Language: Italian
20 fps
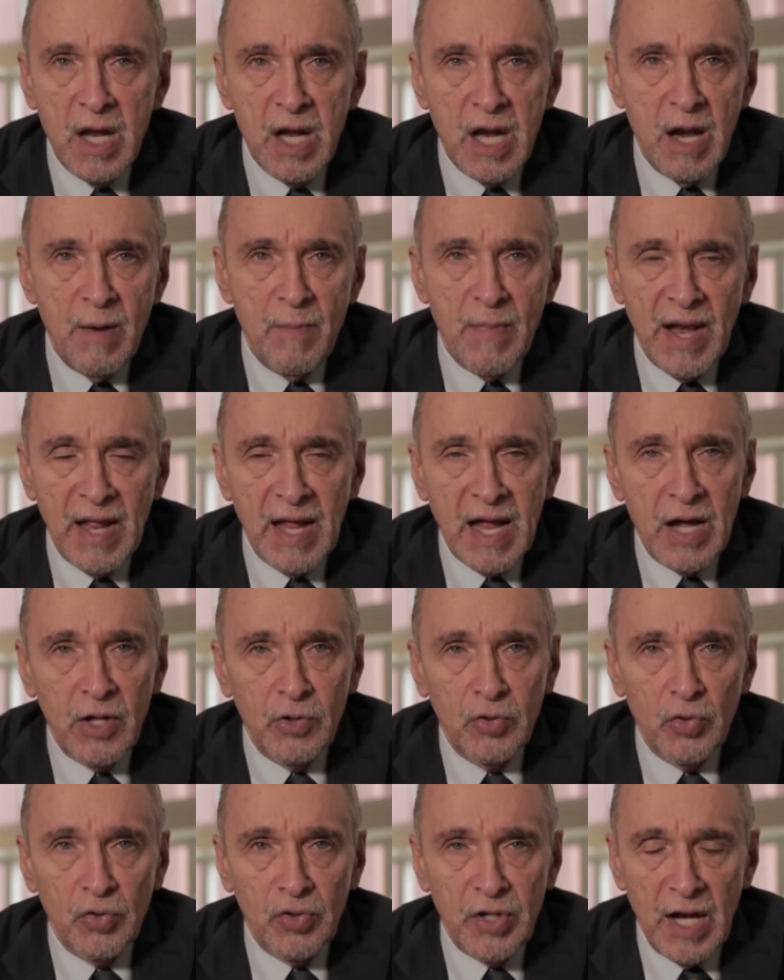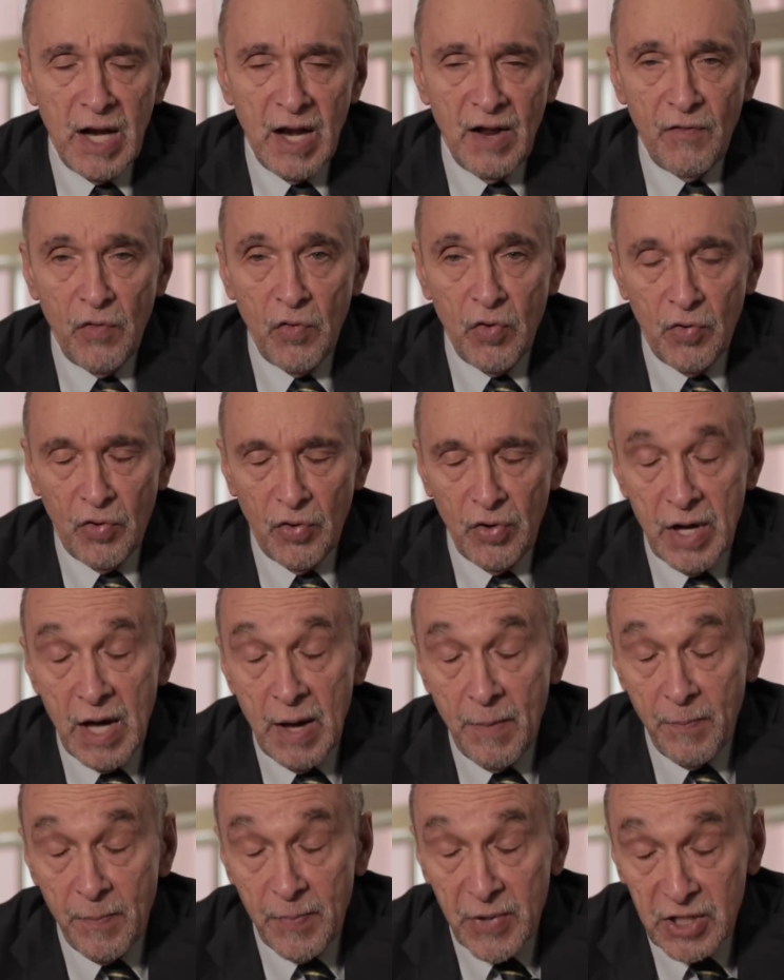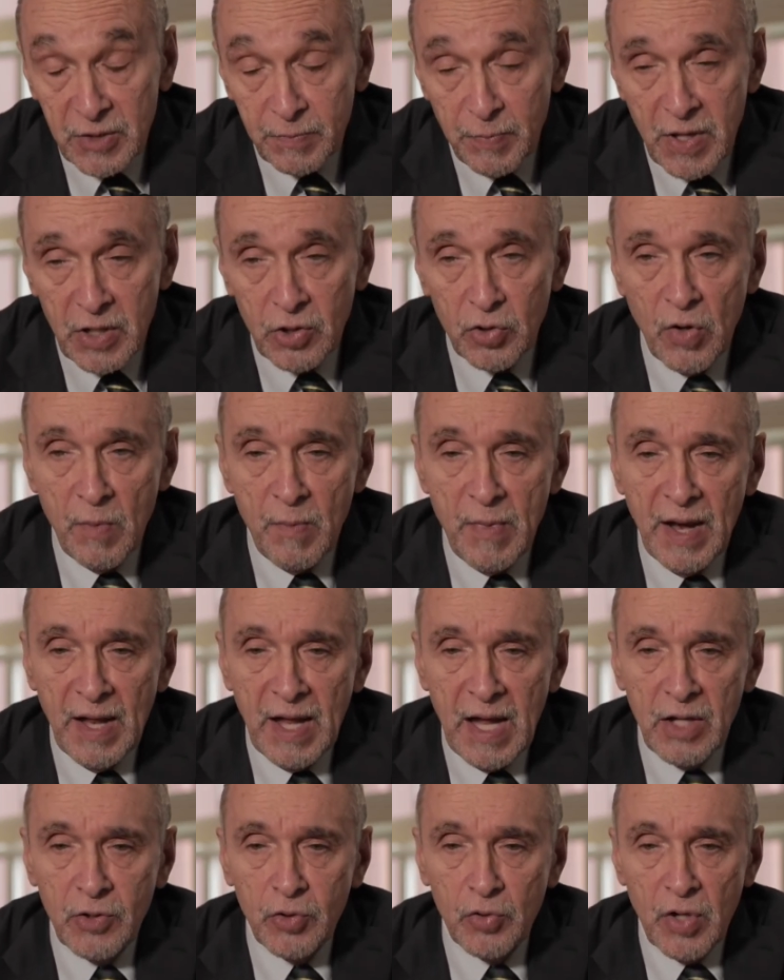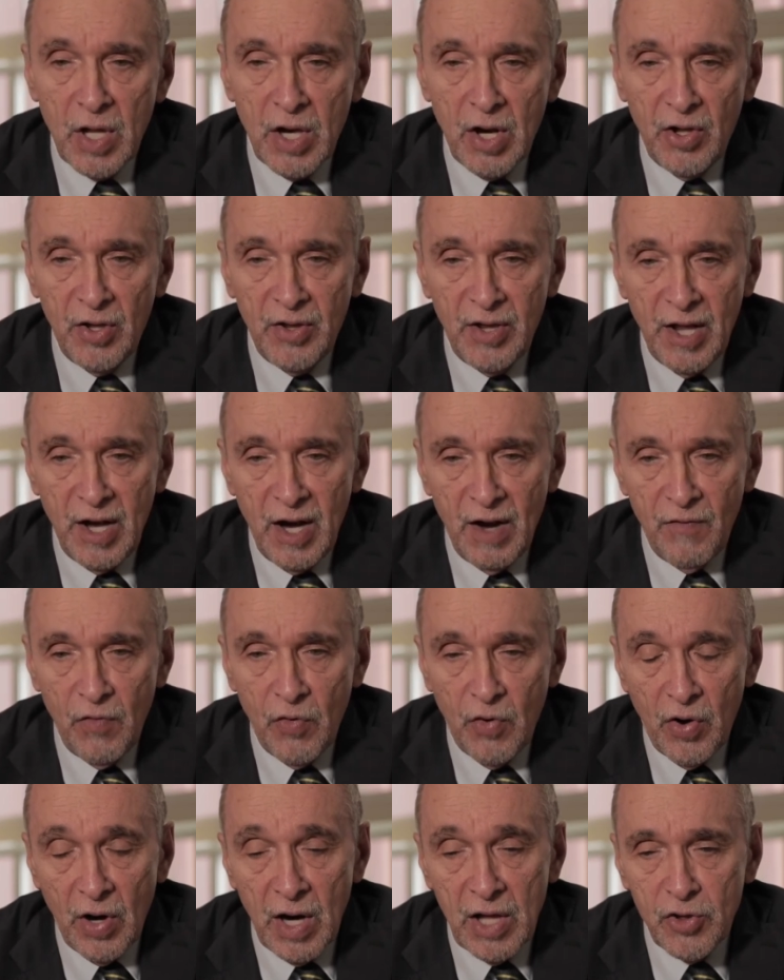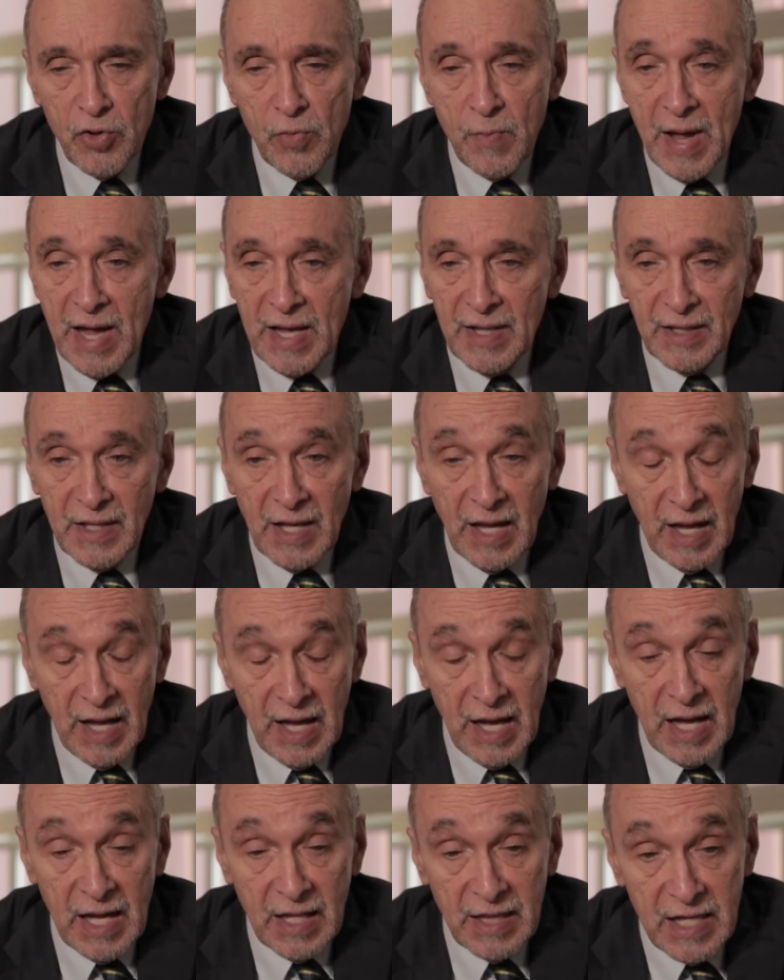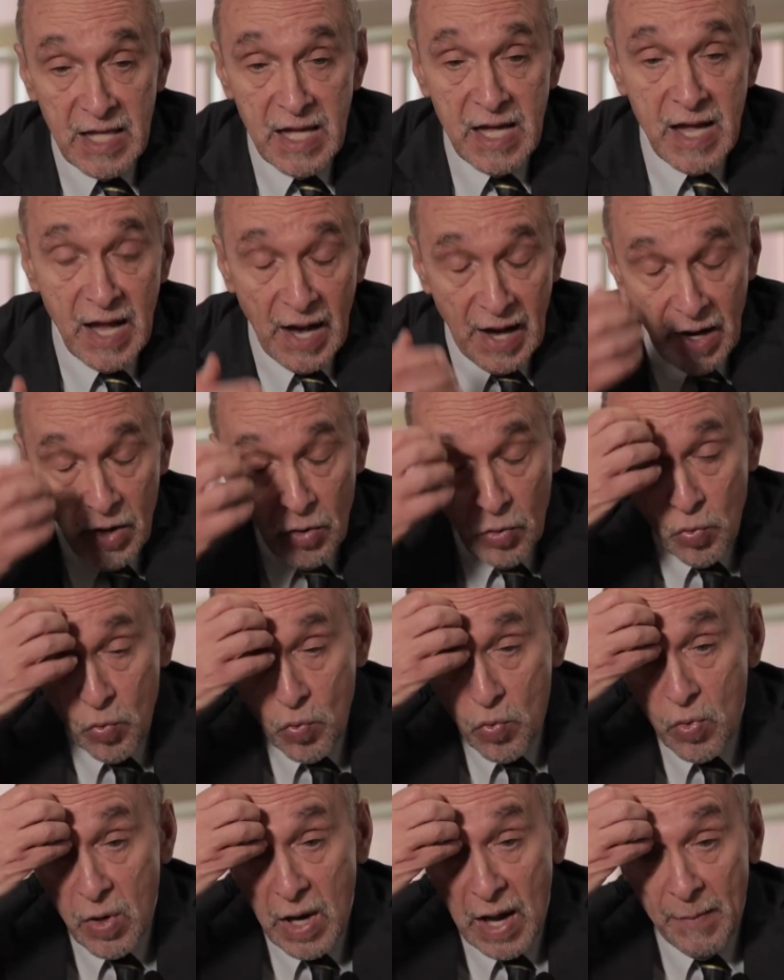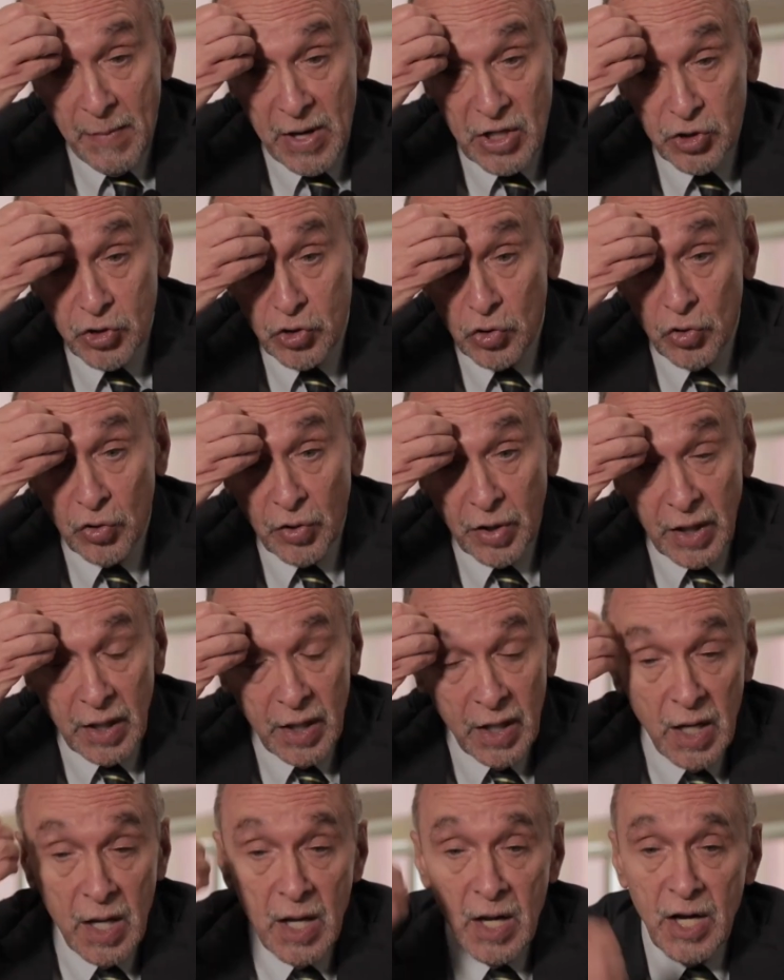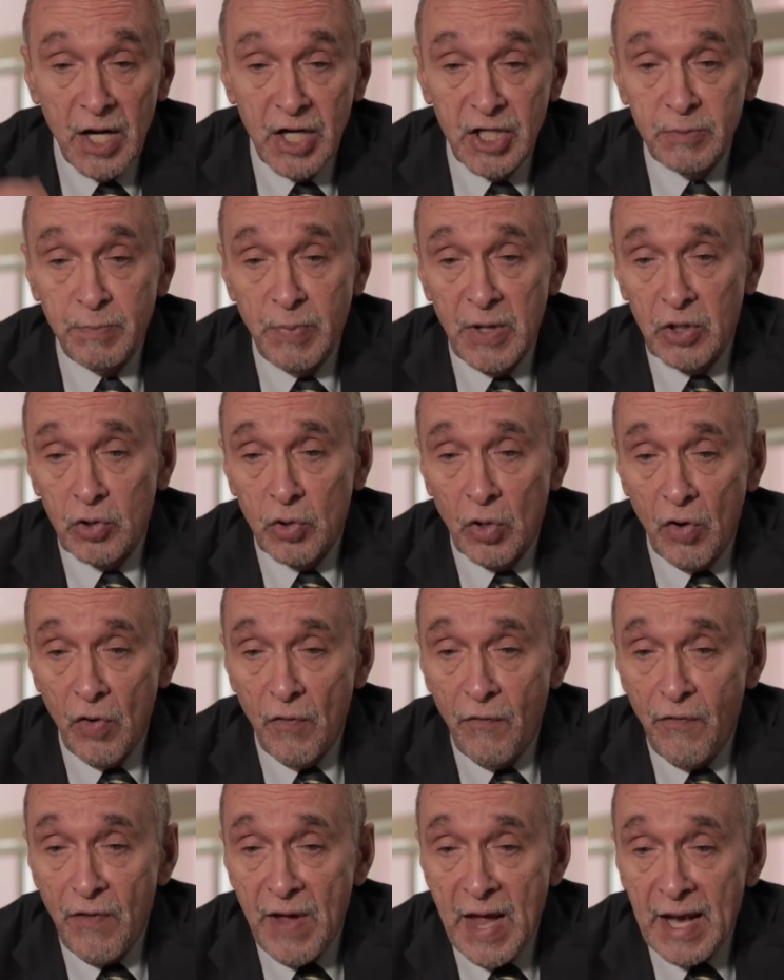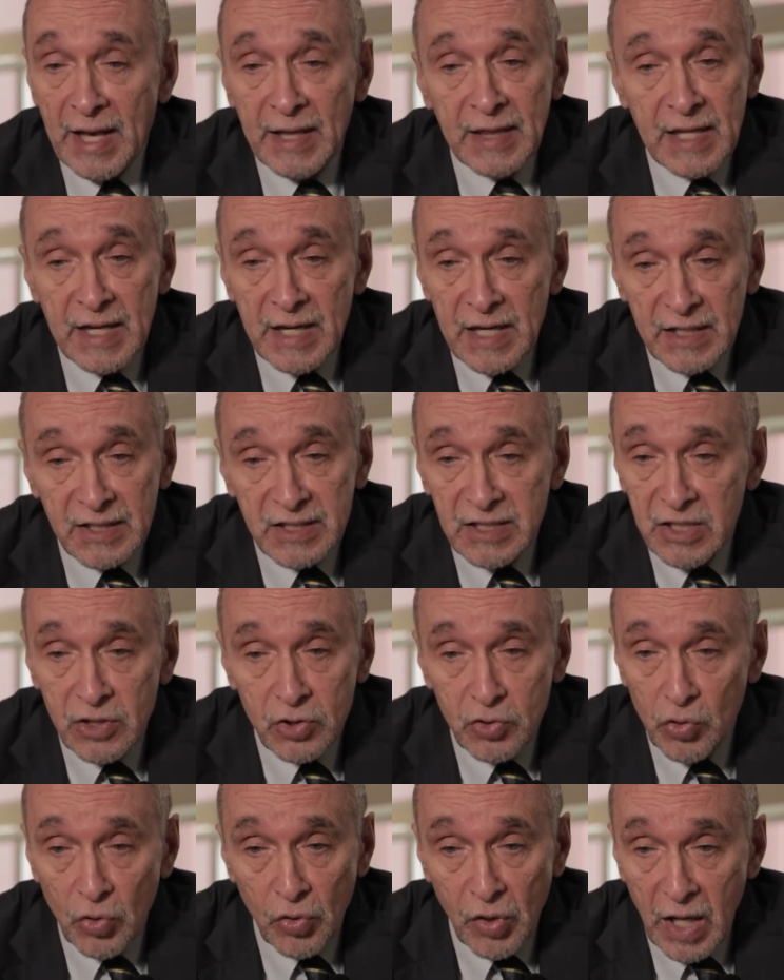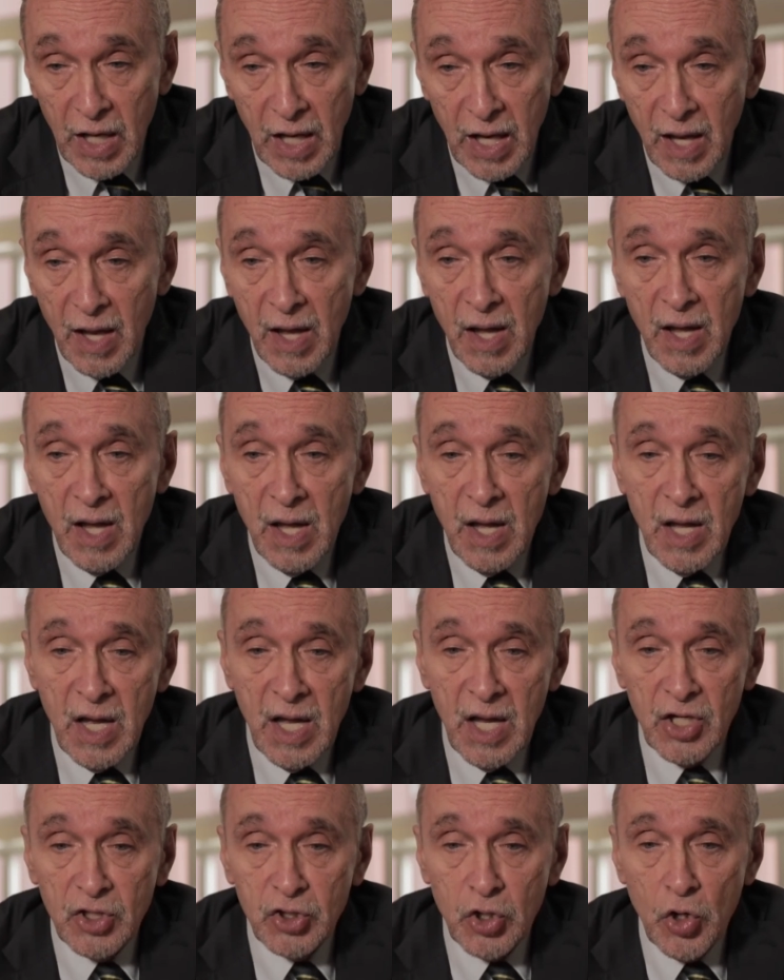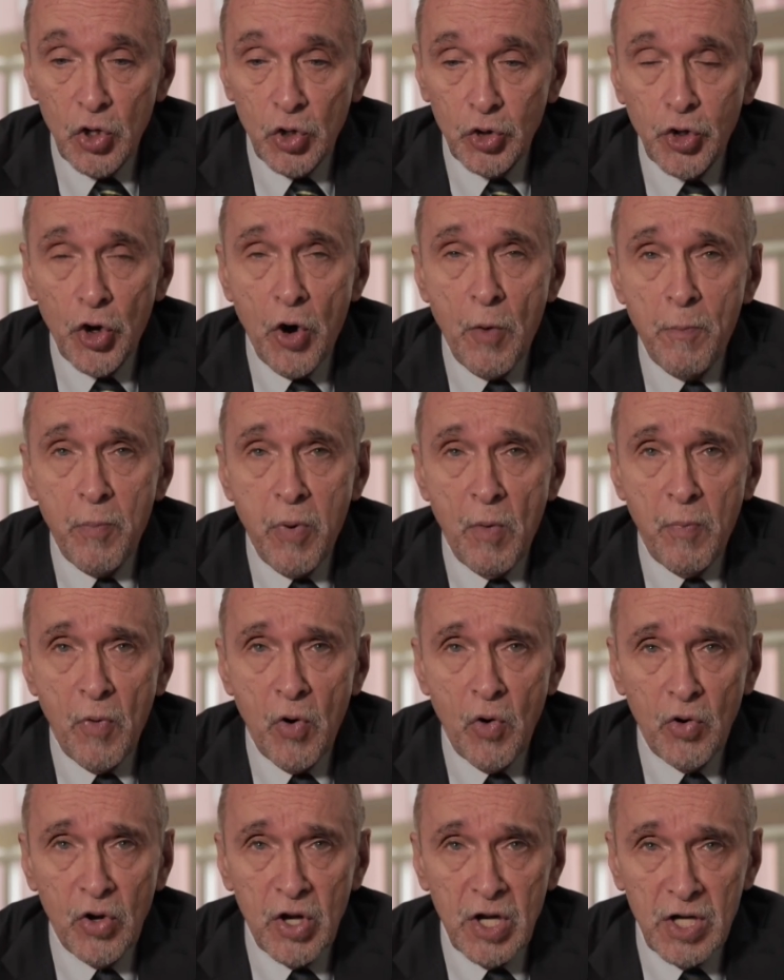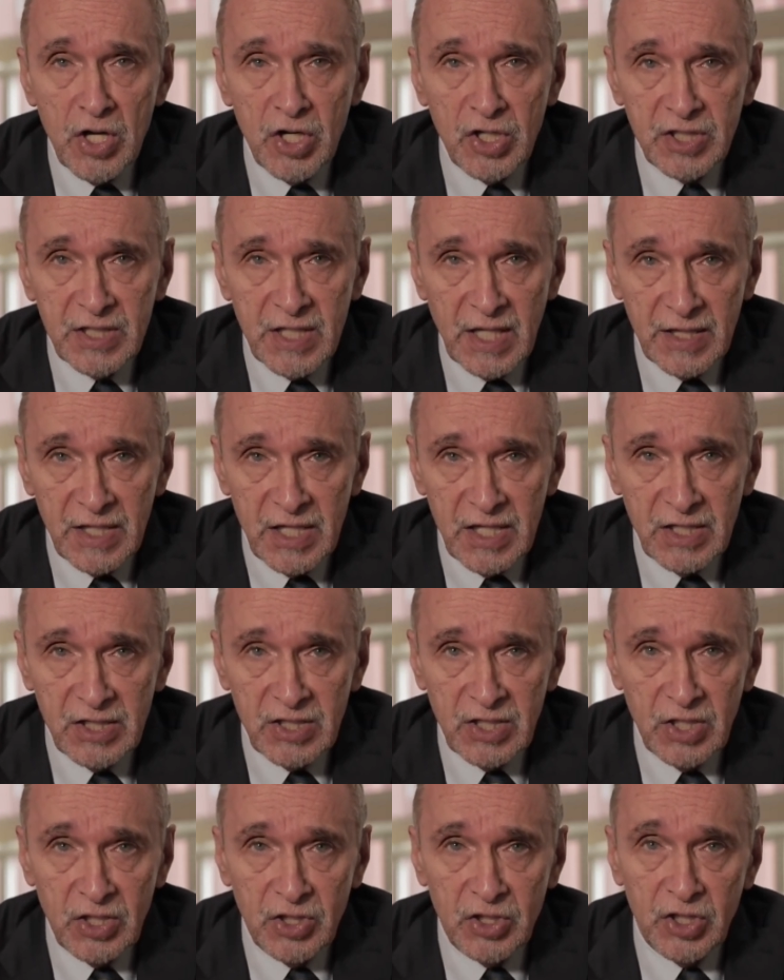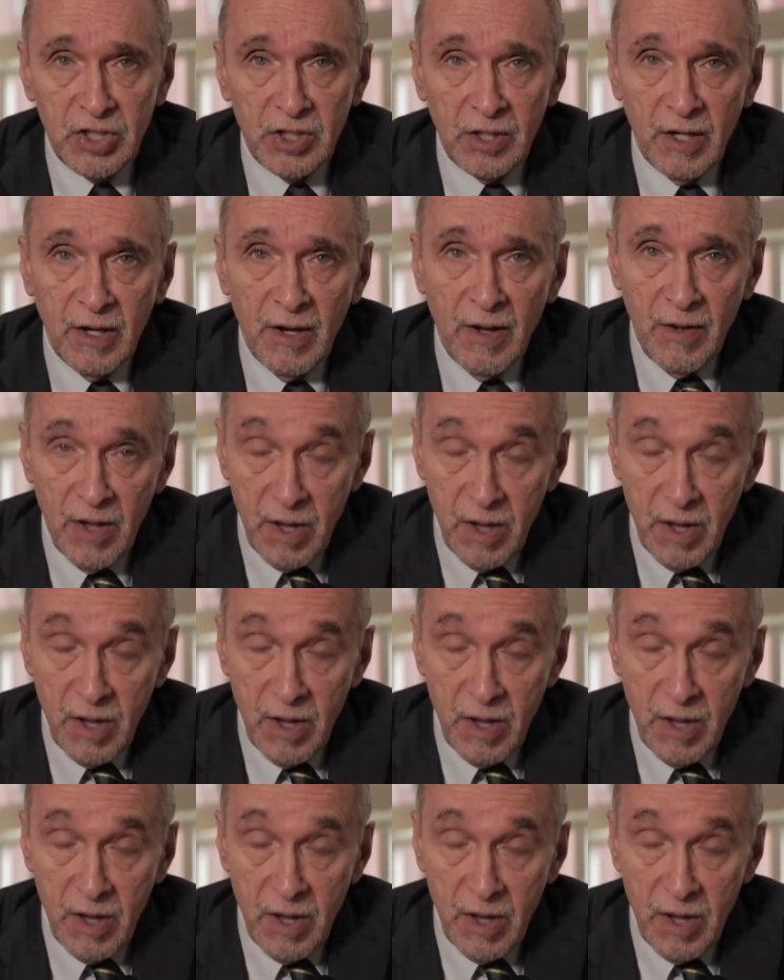Il mercato del lavoro, rispetto al mercato del lavoro, la domanda è di gran lunga maggiore rispetto all'offerta, nel senso che eh, sono troppo pochi gli statistici,